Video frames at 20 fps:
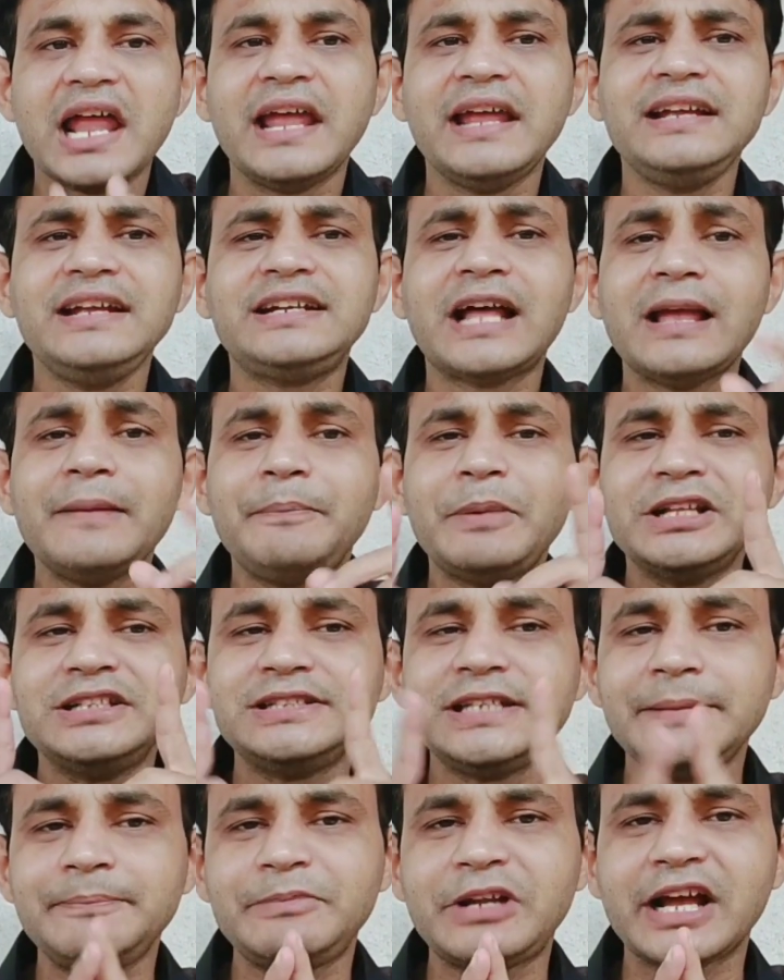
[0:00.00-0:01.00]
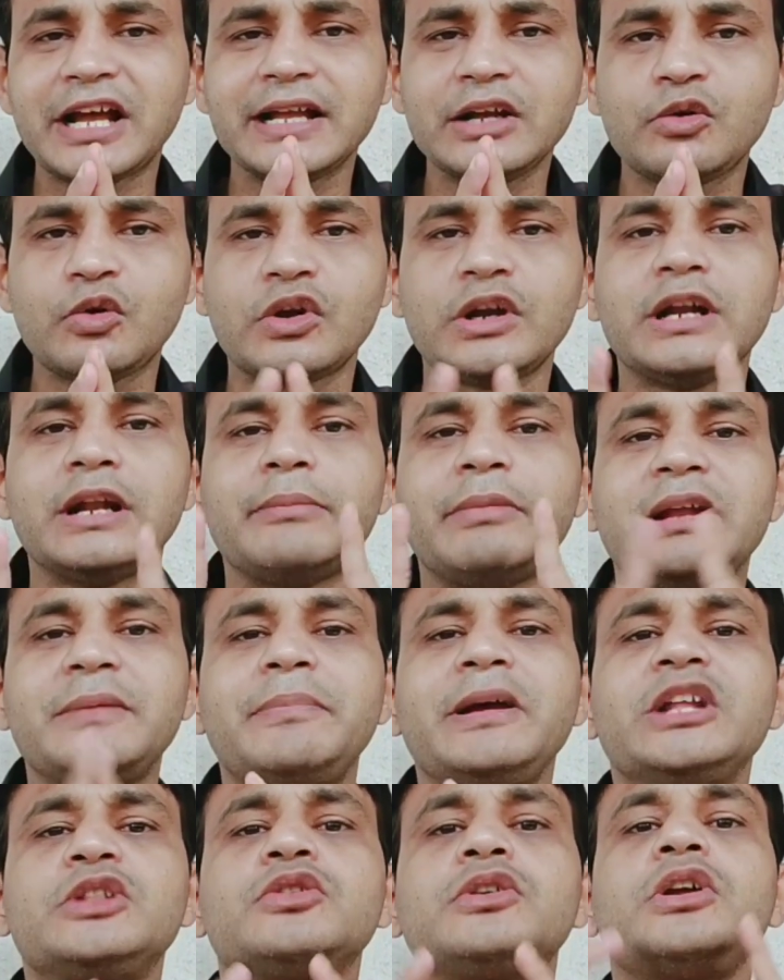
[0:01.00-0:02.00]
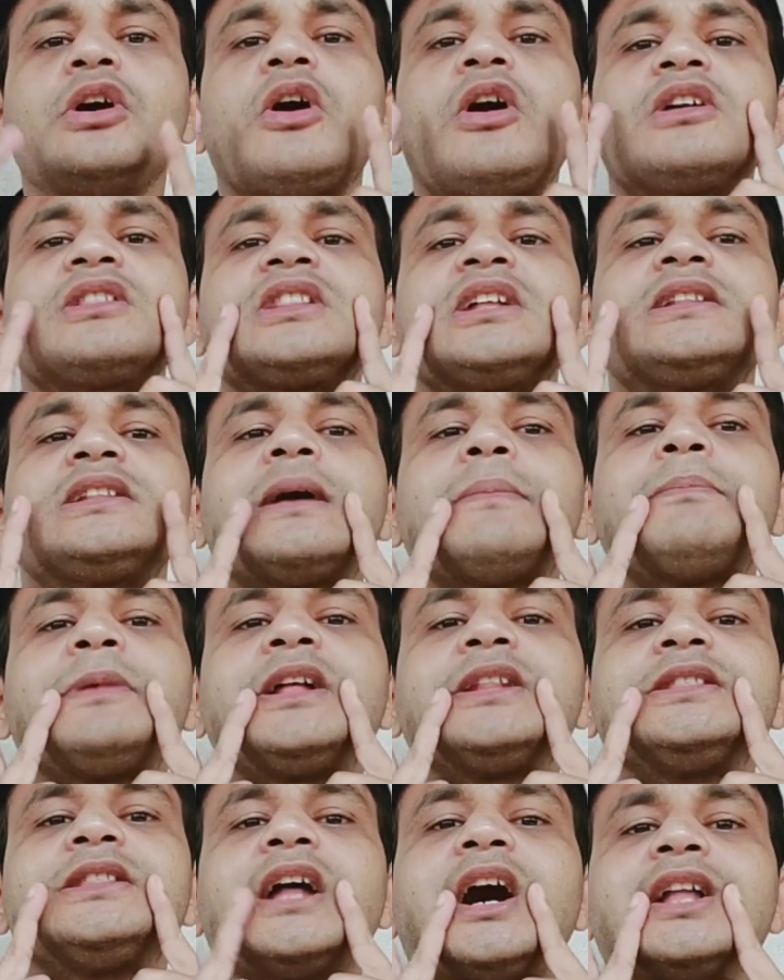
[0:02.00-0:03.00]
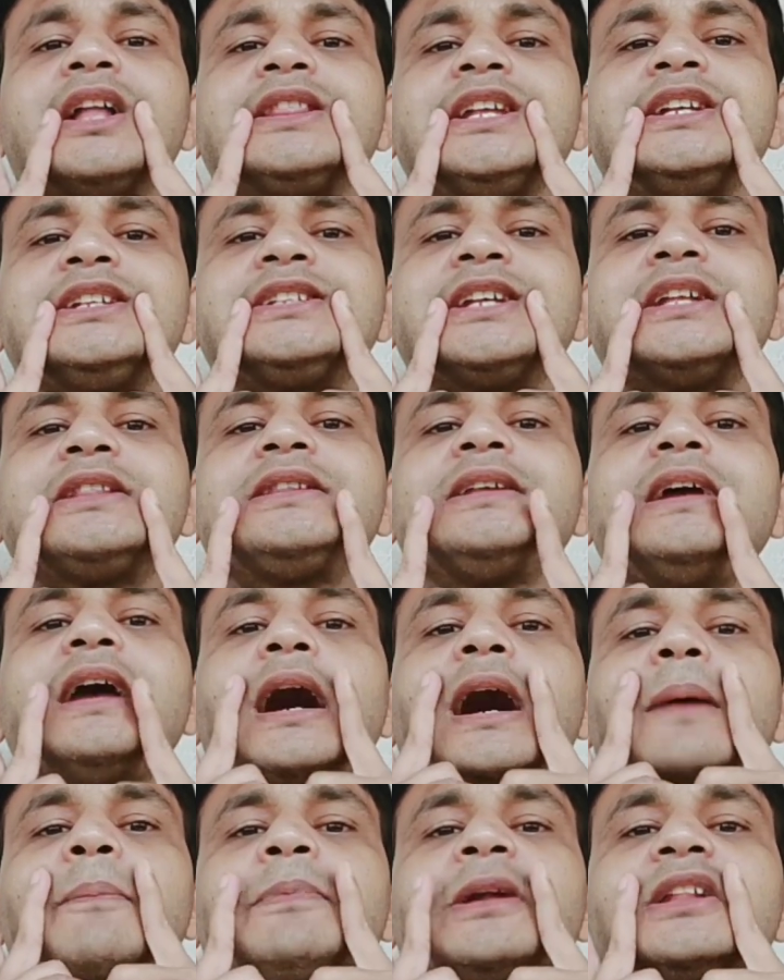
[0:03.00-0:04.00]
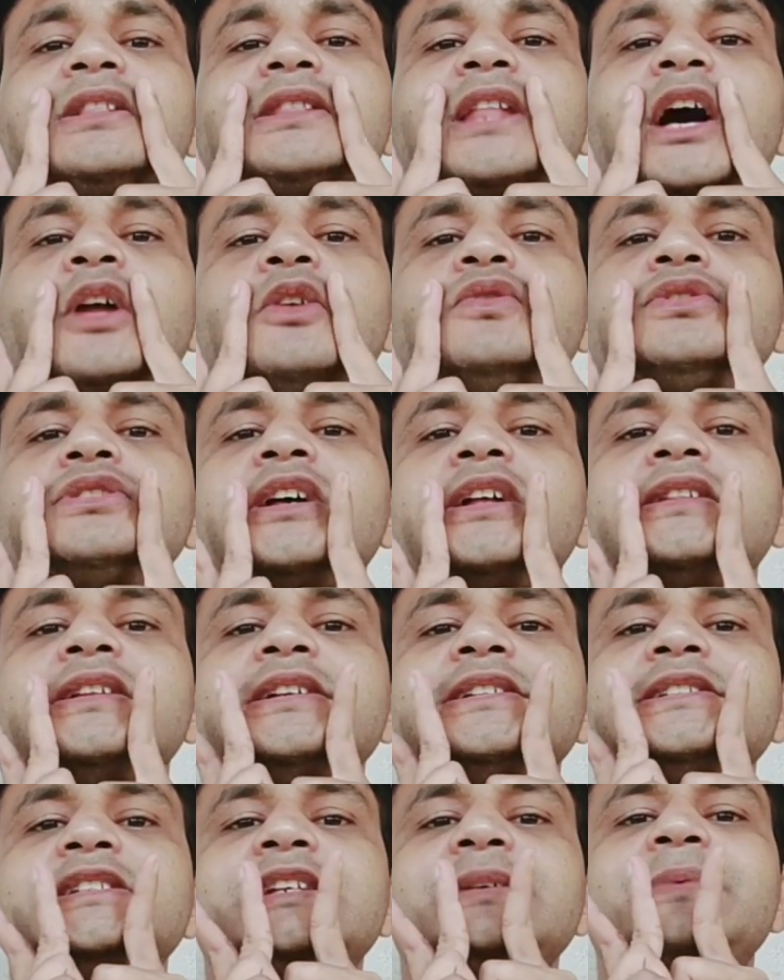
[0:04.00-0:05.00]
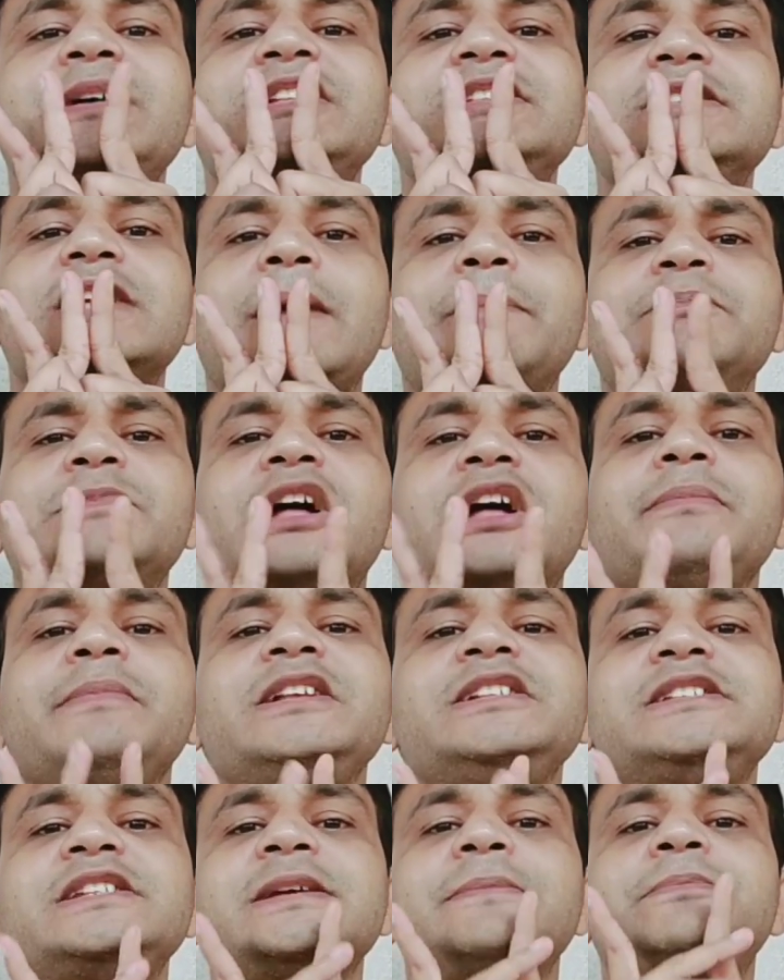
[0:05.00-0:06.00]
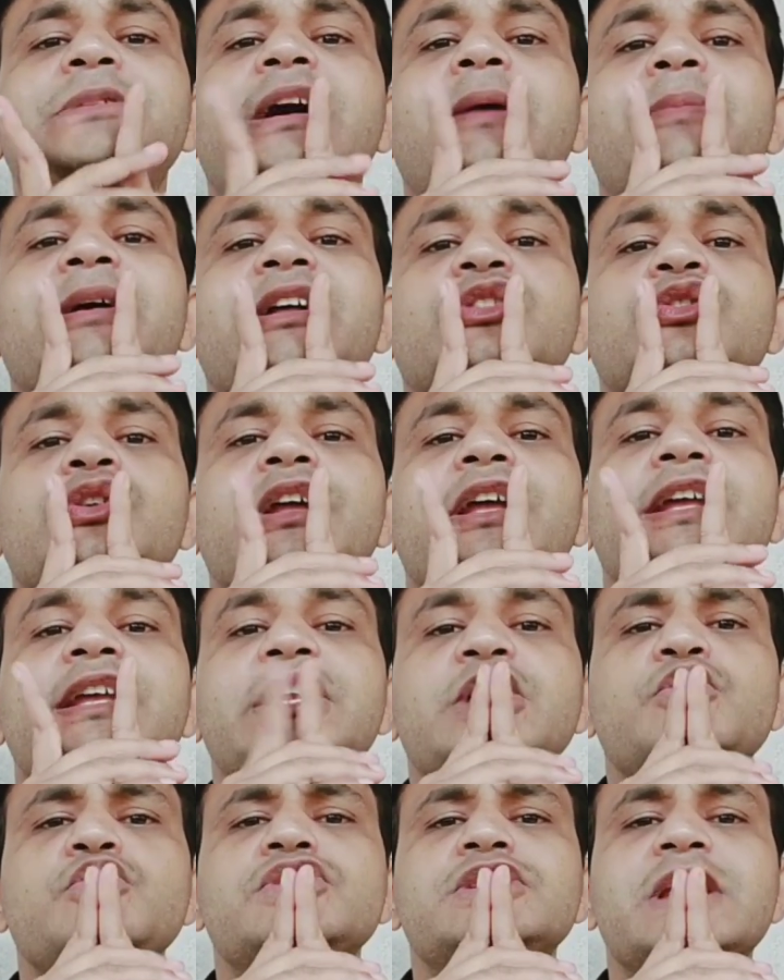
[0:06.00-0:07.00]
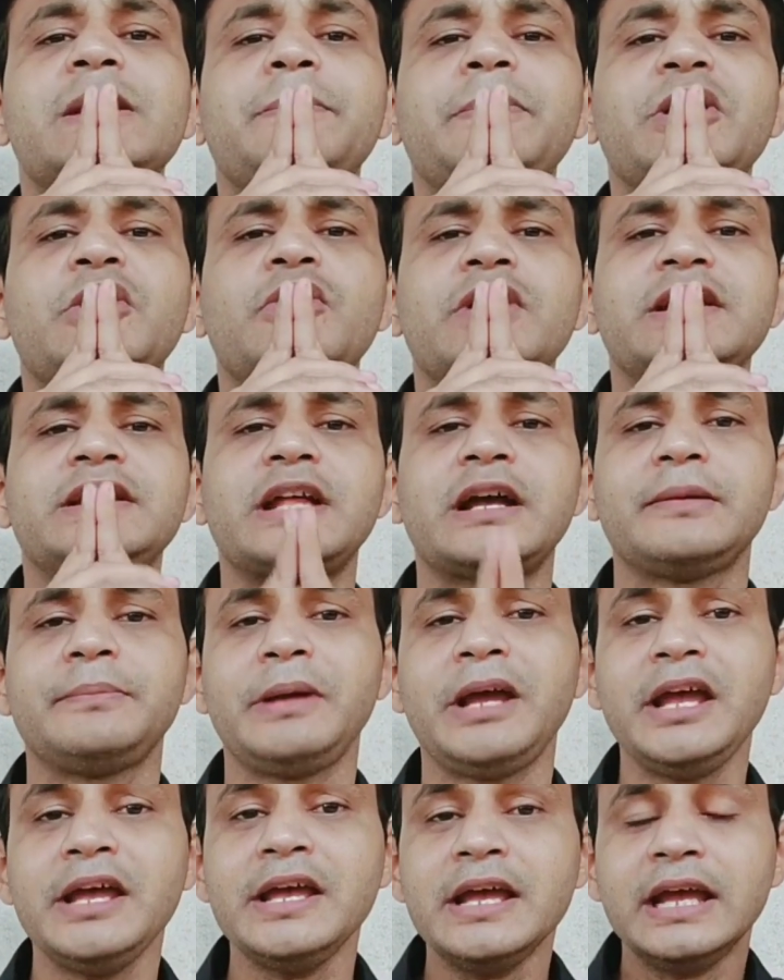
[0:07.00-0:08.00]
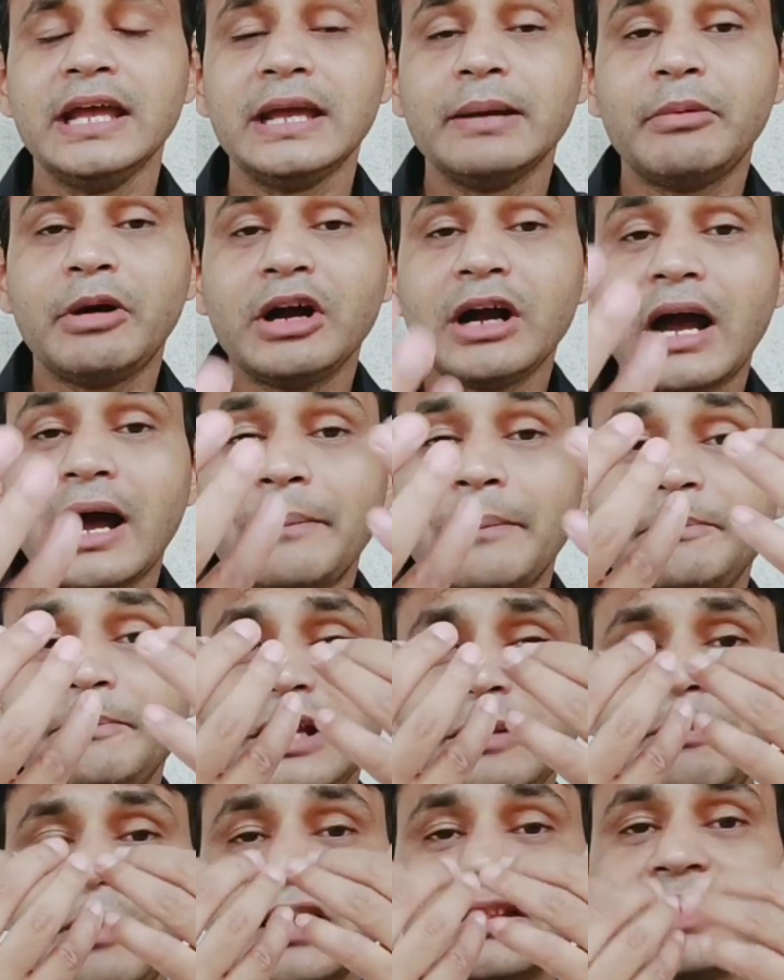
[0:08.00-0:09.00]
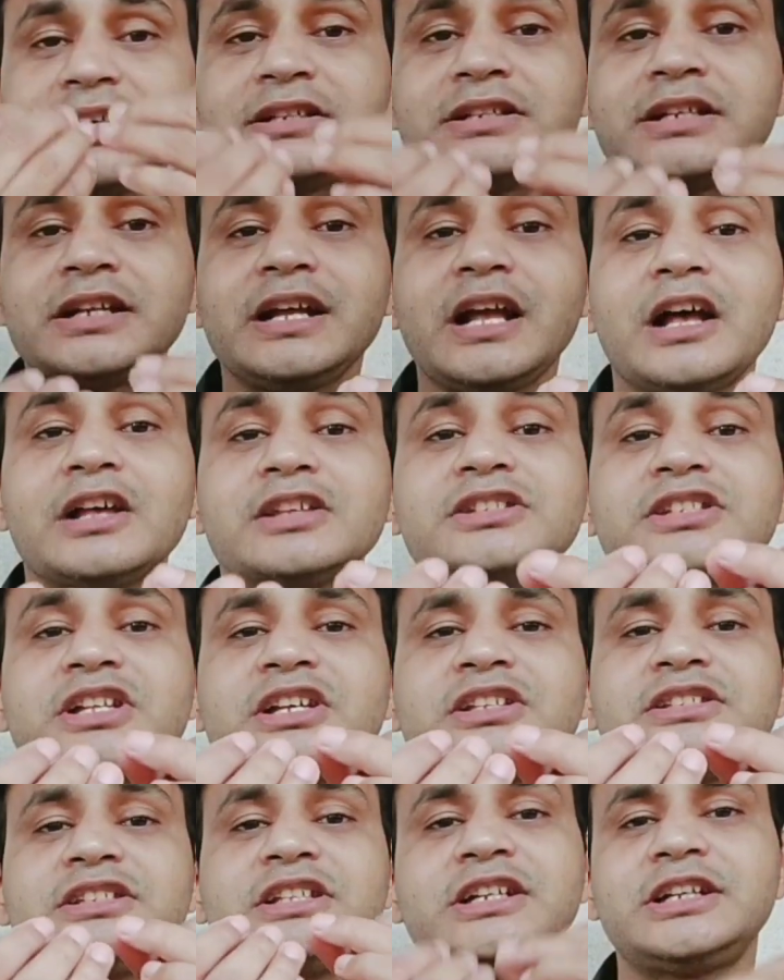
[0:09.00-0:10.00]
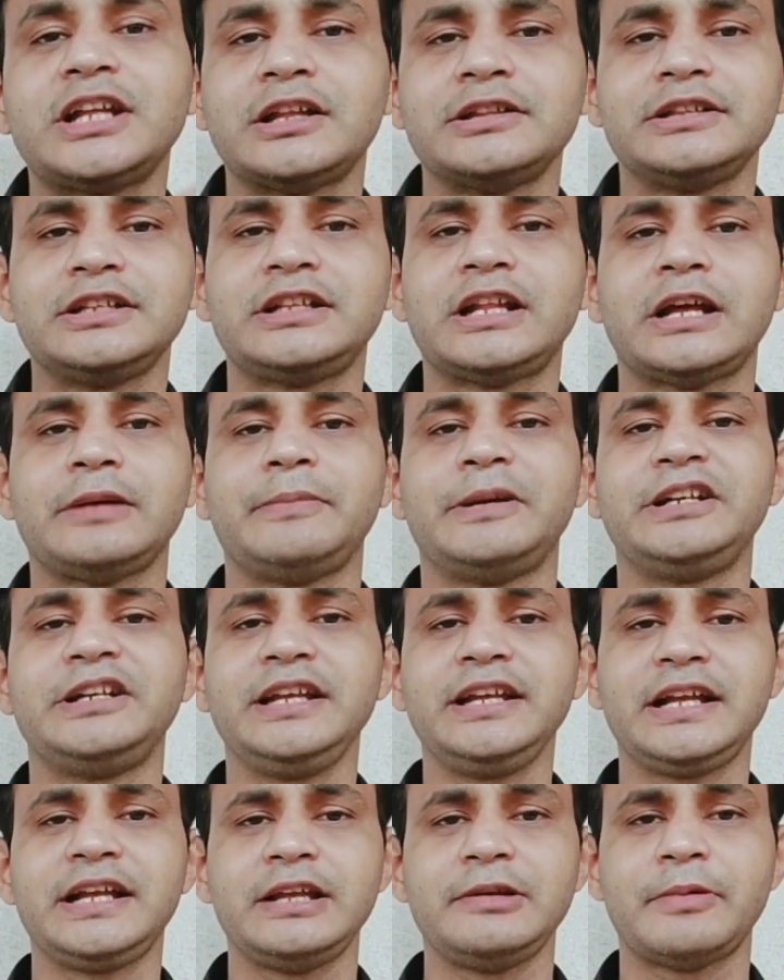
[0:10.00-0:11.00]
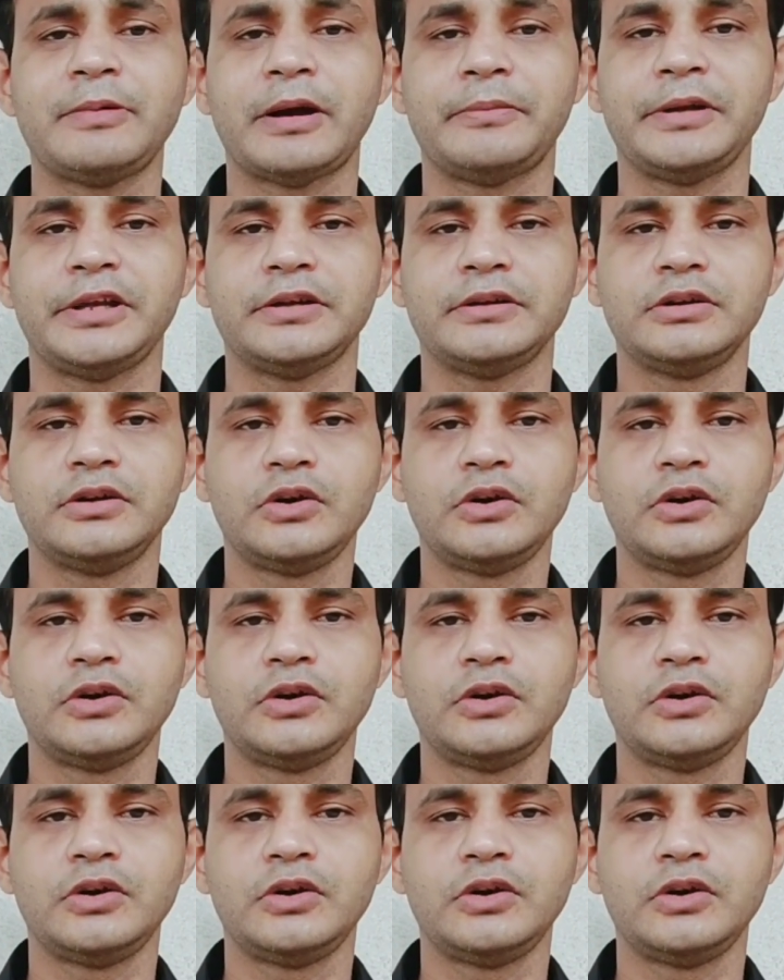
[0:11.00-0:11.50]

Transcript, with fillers: এই টাইপের জিভটাকে করে নেবেন ভেতরে অর্থাৎ আপনার দাঁতের সাথে আপনার তালুর সাথে জিভের চাপ থাকবে জিভটা ভেতরে ইউ শেপে হয়ে থাকবে এবং আপনি বাতাসটাকে আস্তে আস্তে টানতে থাকবেন ঠিক এইভাবে